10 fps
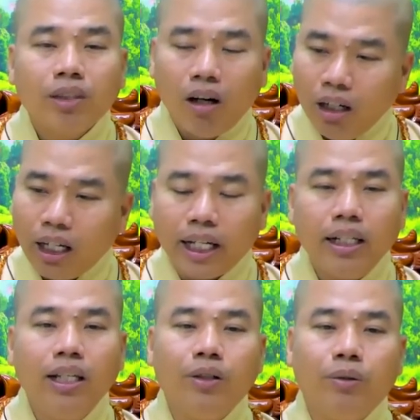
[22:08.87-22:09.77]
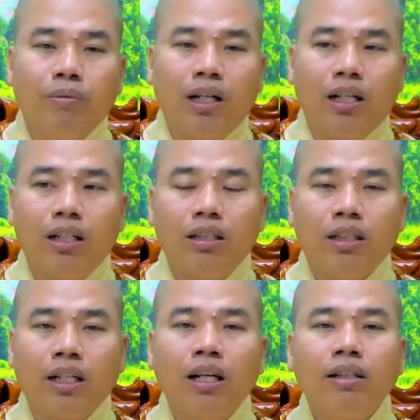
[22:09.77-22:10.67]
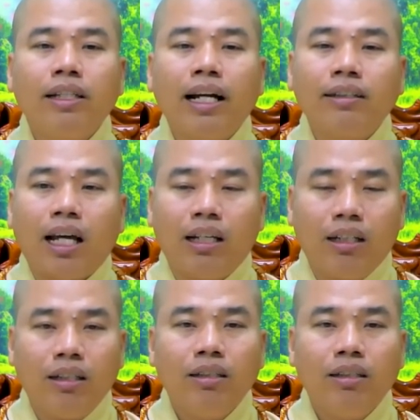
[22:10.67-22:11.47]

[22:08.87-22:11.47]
đó là cái điều mà những đức chân thành